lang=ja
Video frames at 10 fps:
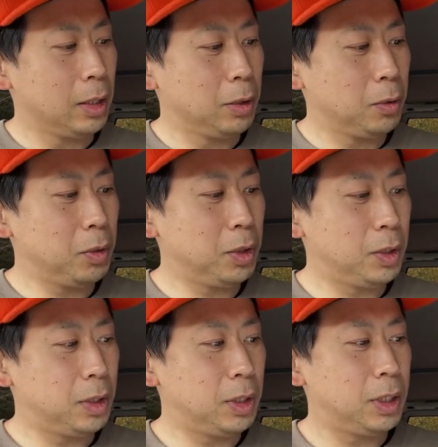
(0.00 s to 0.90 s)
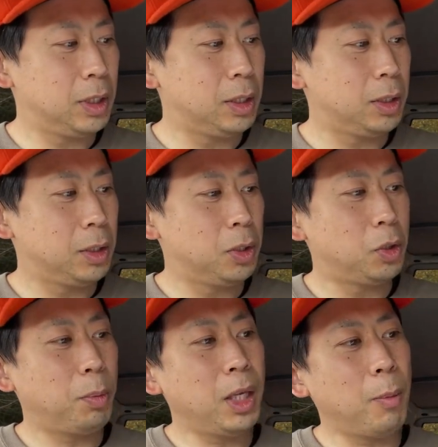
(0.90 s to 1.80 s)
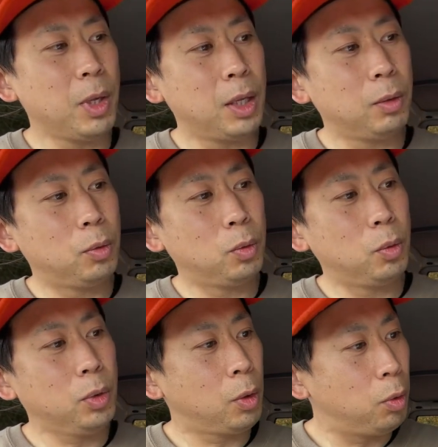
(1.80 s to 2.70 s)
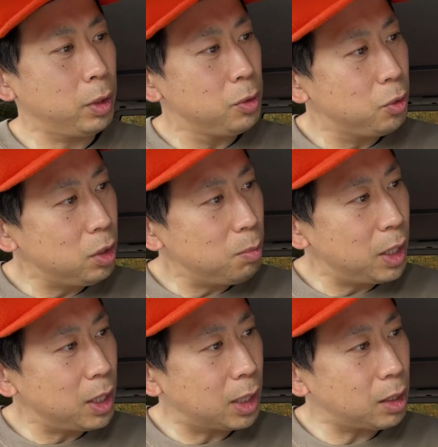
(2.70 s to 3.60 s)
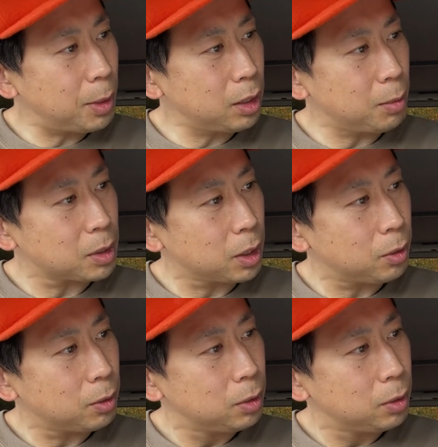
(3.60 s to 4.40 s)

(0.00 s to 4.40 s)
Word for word: これちょびムみたいないやこれ縫い目に挟まってますけど